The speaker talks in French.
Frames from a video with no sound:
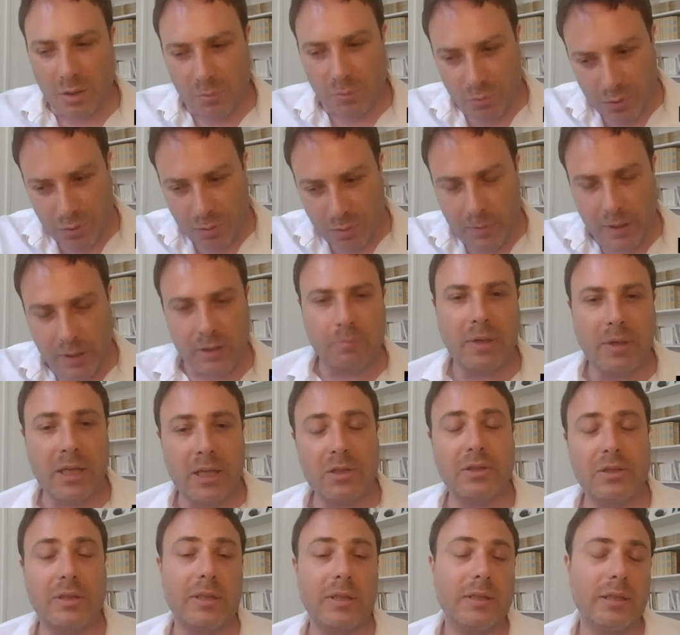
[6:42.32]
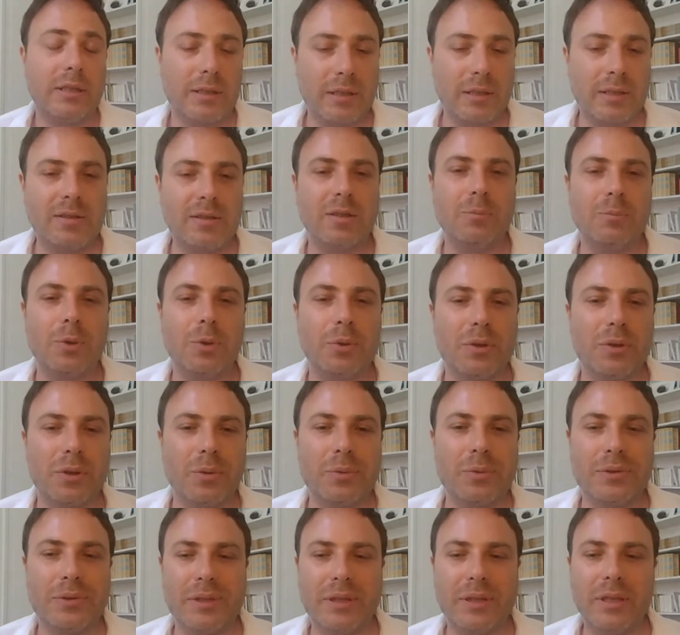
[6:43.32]
Et puis en bas de page, c'est très
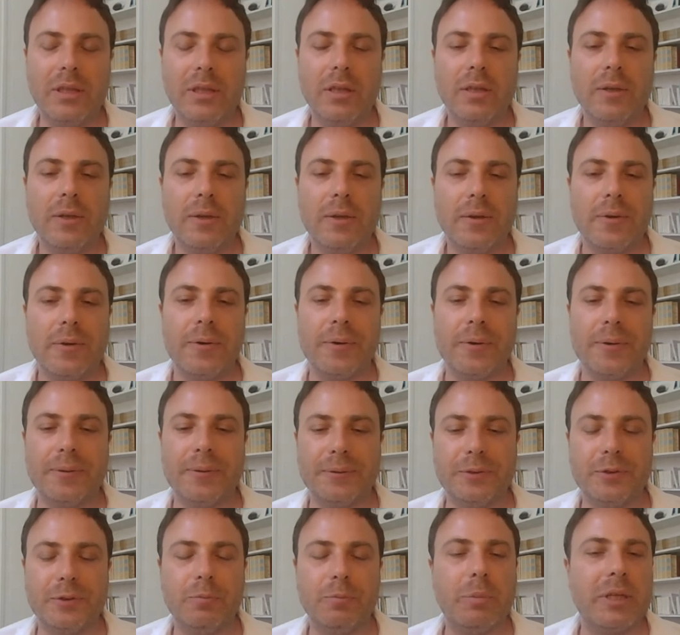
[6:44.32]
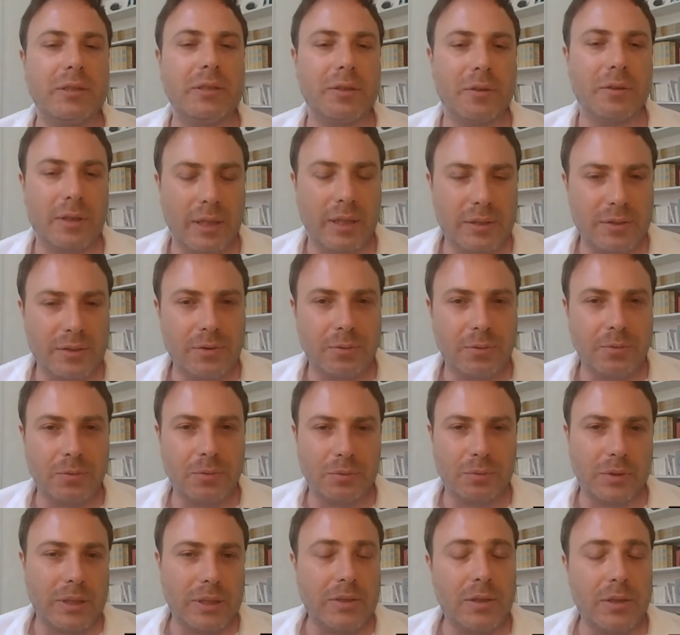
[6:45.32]
important aussi, euh, une
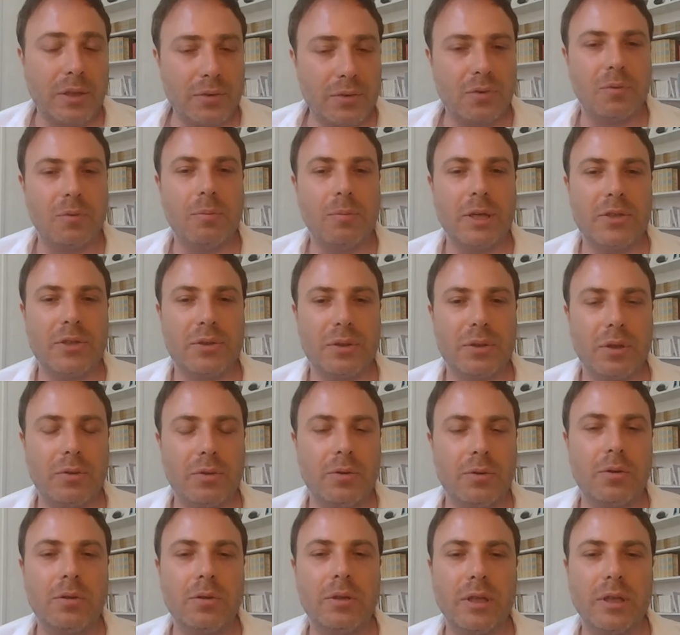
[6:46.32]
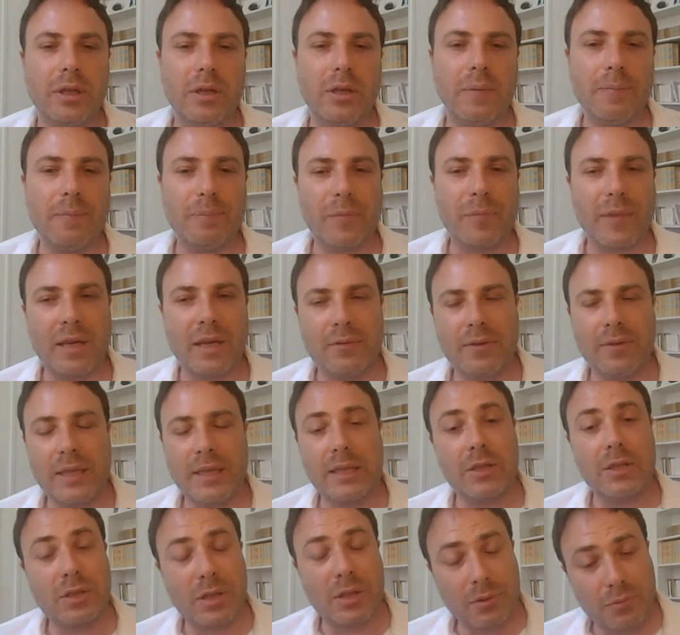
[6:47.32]
présentation des œuvres majeures de l'auteur,
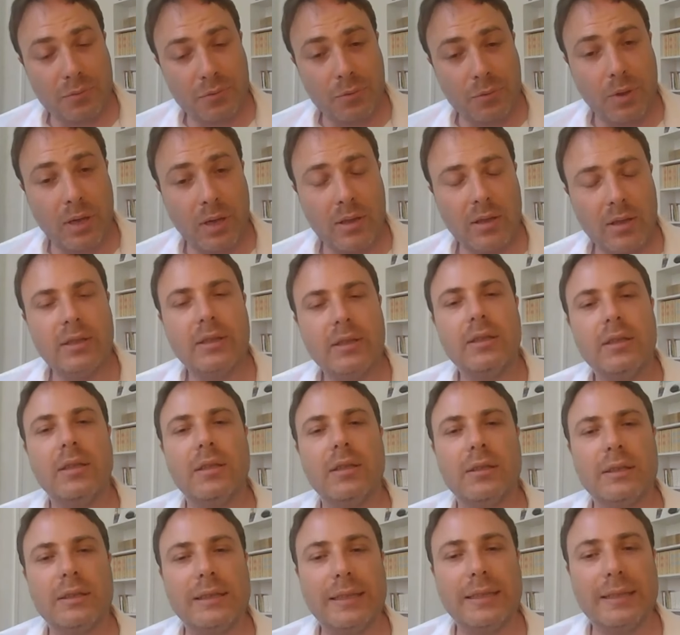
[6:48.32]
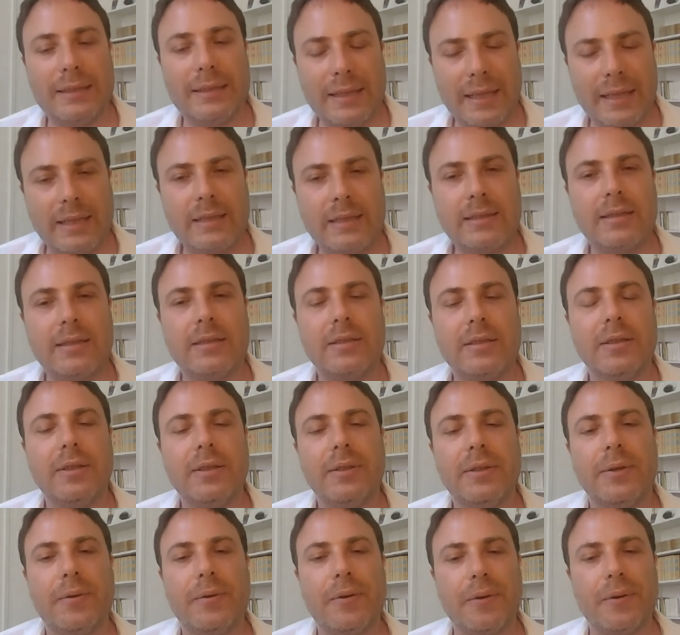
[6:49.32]
avec à chaque fois euh, des textes
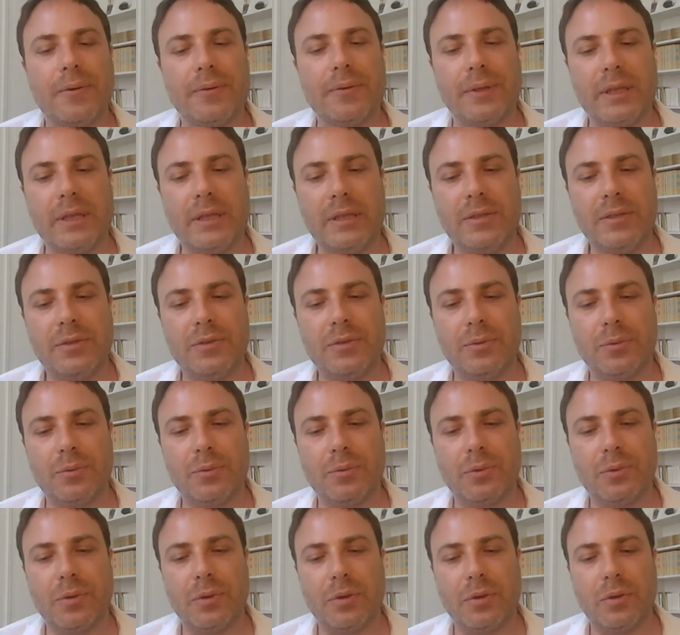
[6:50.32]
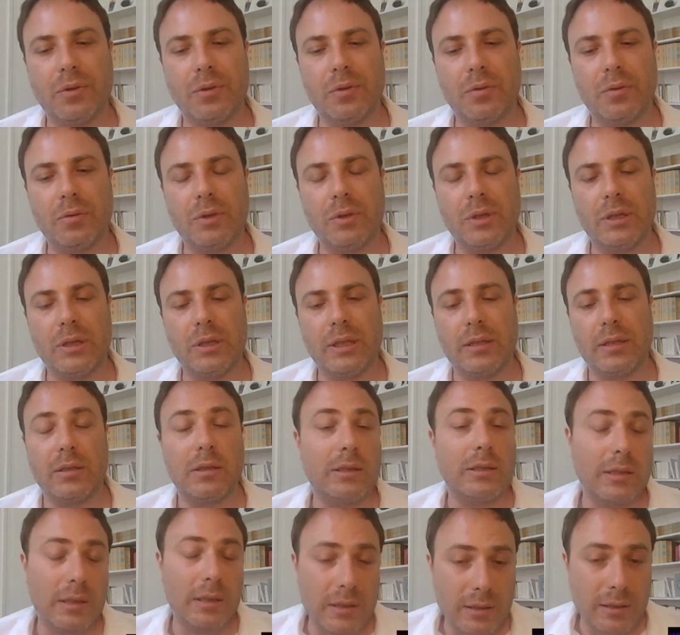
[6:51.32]
euh, qui sont des
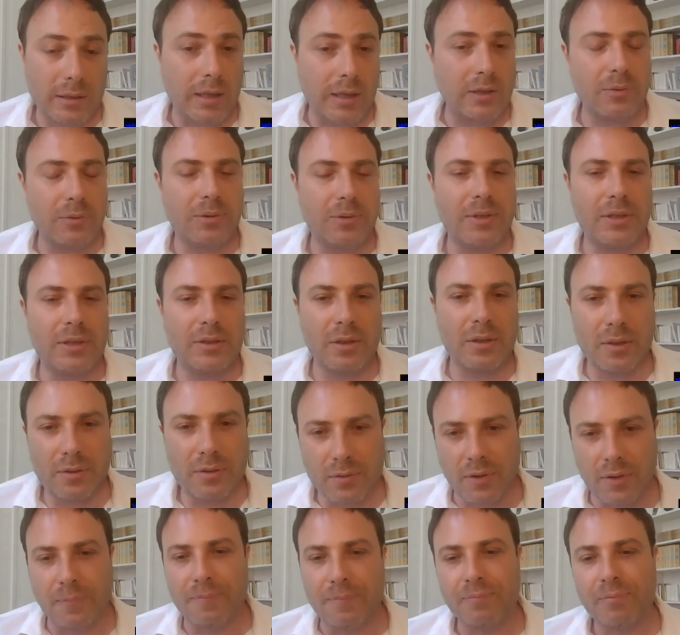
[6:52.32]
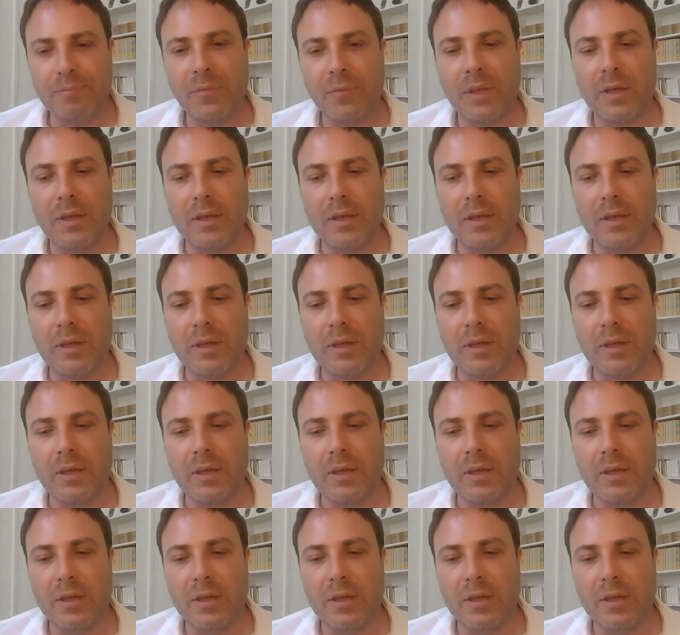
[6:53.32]
textes, des extraits de ces œuvres,